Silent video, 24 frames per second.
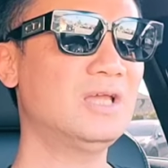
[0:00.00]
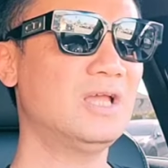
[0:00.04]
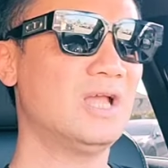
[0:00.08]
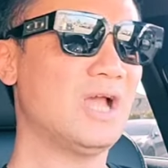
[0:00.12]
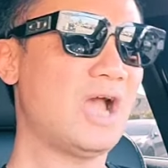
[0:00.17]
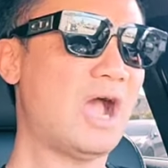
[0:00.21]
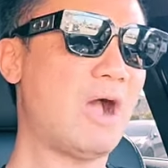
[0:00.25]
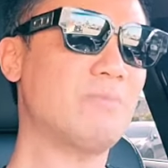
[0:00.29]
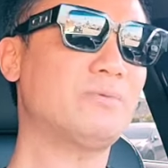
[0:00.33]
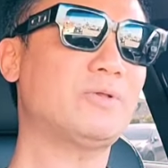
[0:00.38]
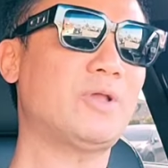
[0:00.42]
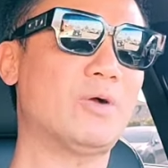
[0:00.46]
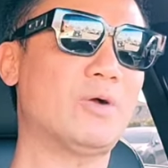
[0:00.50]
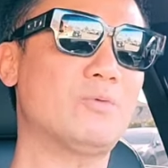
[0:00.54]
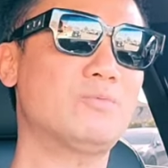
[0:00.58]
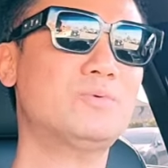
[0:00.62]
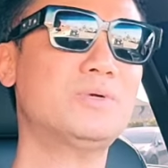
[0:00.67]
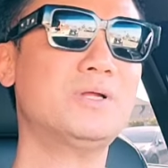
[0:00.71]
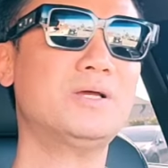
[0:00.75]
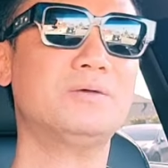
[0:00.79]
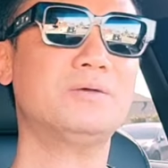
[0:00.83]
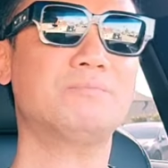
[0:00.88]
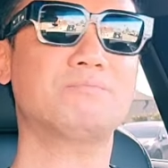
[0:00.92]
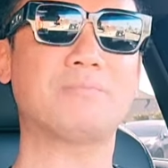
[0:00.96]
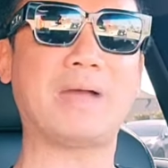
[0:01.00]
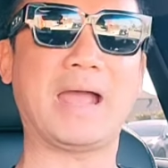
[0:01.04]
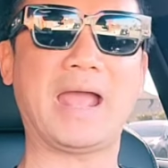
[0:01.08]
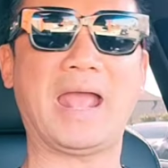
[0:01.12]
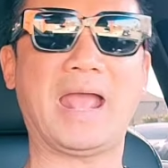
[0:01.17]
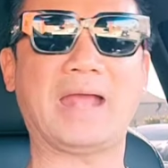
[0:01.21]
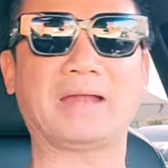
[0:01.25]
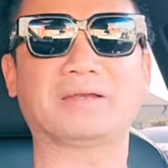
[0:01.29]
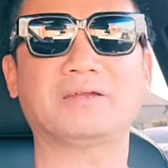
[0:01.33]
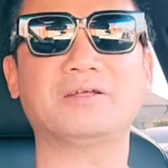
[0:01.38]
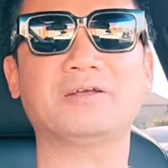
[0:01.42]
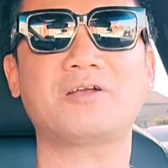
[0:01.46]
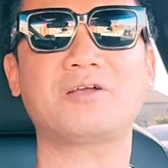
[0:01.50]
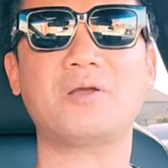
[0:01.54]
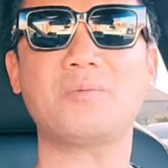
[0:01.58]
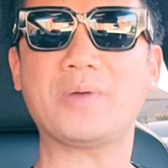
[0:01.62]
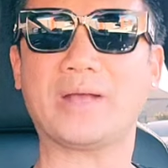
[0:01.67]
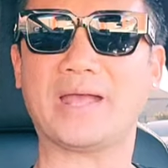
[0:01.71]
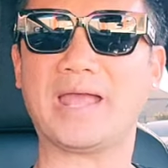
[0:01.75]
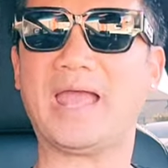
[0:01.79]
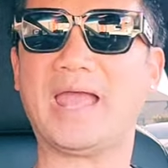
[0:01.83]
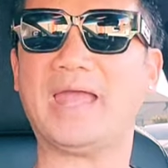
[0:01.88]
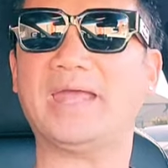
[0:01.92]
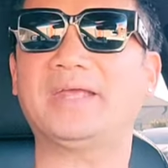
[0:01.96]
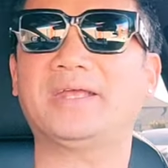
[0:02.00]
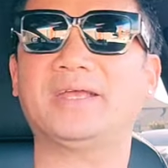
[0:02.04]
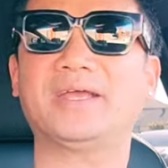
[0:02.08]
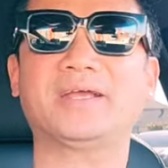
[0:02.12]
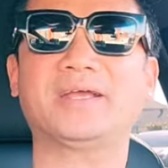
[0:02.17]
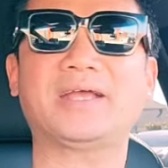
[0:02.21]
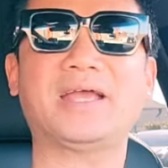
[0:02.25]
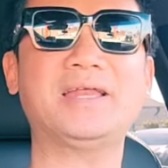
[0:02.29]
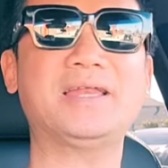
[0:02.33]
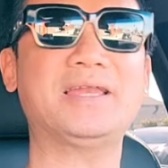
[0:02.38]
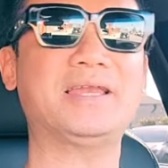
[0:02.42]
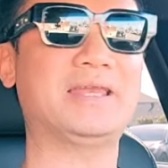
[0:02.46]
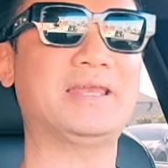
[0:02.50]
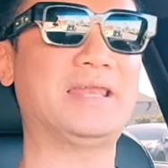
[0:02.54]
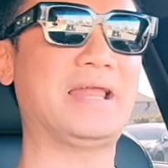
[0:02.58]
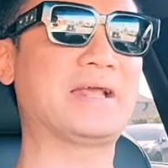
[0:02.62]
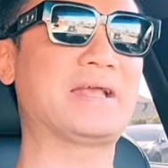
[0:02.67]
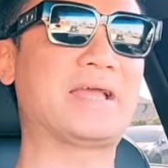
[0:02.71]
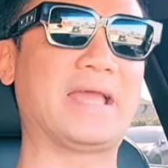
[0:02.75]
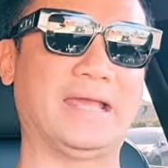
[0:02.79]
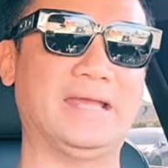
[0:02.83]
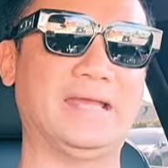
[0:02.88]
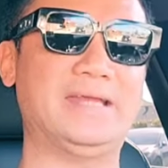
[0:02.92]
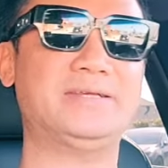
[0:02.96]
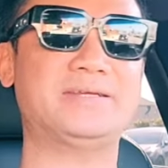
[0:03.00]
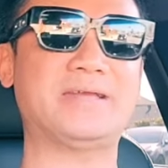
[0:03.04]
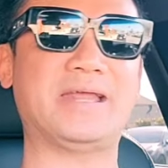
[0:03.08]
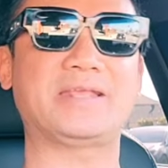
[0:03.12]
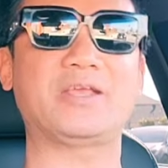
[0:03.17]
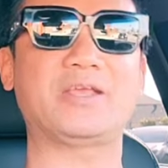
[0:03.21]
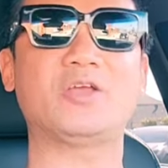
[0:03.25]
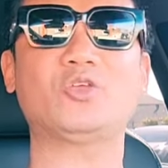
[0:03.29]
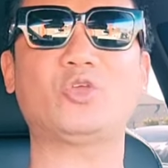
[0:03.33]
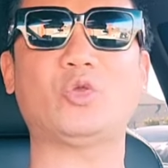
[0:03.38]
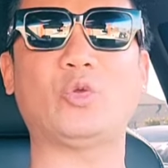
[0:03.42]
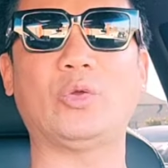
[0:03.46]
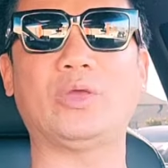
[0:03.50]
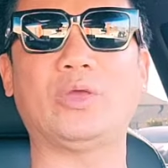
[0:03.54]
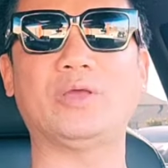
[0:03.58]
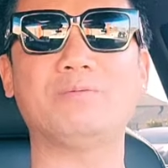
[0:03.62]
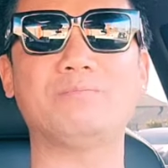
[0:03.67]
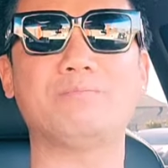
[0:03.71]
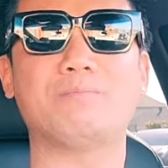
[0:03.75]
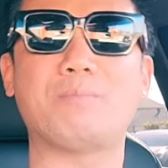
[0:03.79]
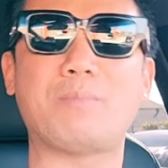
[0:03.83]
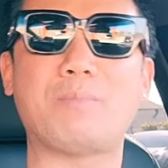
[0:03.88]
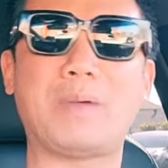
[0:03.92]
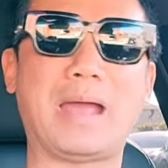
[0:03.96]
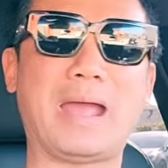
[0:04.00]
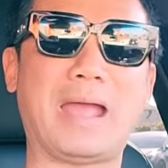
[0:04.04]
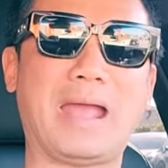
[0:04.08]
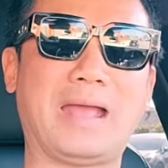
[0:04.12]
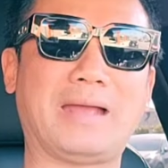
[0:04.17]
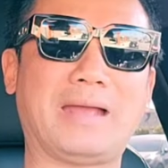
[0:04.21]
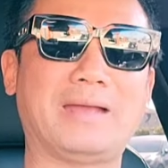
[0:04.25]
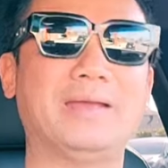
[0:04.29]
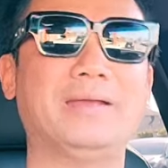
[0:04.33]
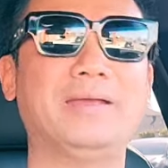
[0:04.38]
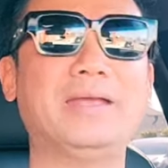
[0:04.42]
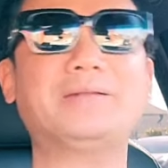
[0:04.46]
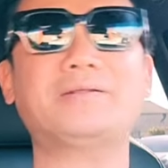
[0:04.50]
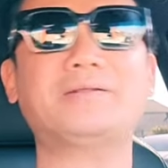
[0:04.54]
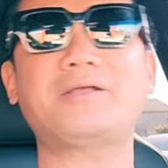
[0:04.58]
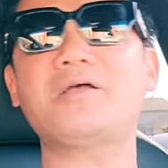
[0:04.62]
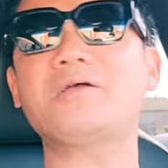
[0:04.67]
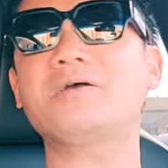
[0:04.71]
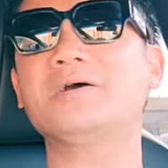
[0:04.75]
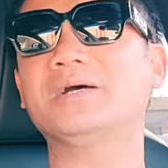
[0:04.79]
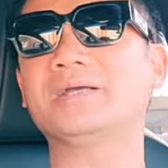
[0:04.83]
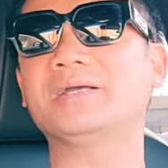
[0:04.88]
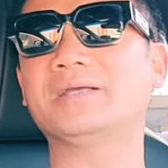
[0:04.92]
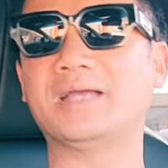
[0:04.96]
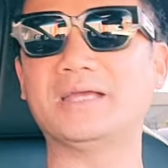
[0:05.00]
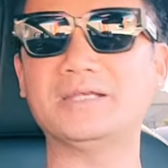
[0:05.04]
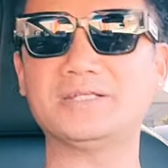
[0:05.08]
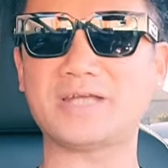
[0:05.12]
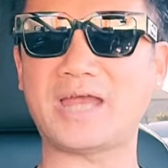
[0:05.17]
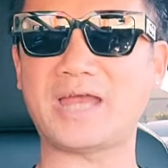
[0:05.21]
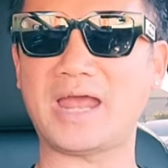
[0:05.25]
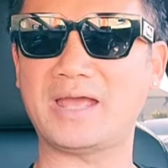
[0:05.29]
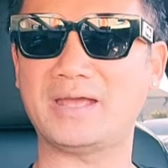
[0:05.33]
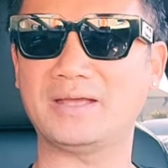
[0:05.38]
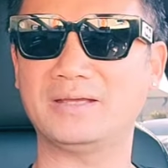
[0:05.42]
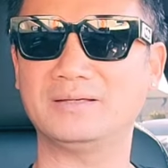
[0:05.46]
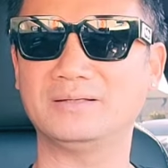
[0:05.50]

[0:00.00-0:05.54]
ông Dũng đó bà Hằng đó có một cái hay cái cái là nghĩ ra những chuyện mà ít có người nghĩ ra